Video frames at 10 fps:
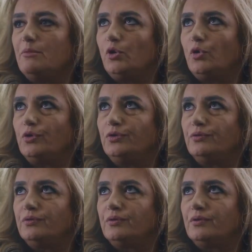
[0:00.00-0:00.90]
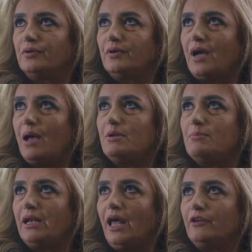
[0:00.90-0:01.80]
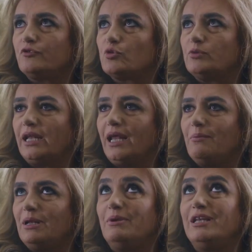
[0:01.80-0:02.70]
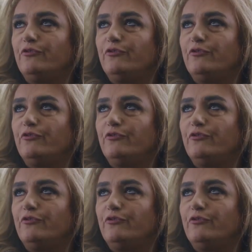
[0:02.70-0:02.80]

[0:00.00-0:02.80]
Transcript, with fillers: من هون قبل ما نعرف شو بدنا نعمل باللي